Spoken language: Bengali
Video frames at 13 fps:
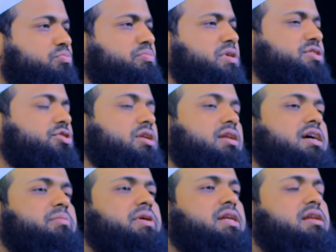সুম্মা
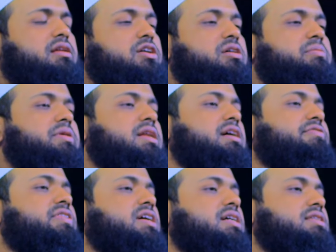সাল্লামিনাল কাবিলা
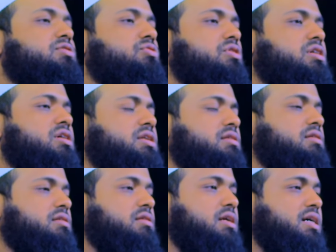
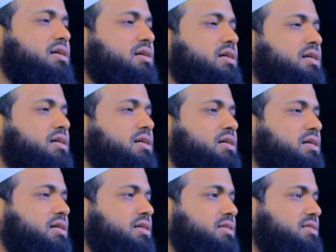
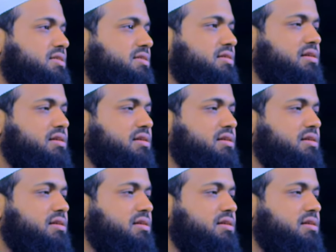ফাকাসুরান্নাস